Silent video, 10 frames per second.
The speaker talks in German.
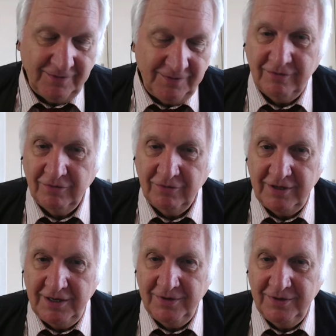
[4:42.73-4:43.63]
Ich bin noch
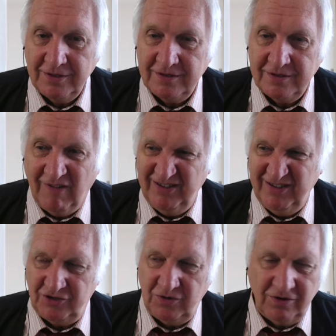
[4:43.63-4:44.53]
nie mit diesen
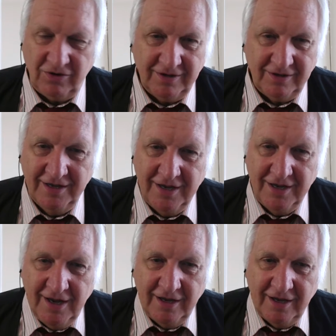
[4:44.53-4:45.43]
Wanderstöcken
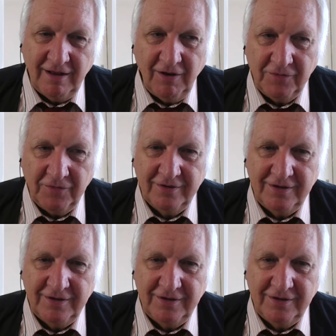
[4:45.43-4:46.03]
gelaufen.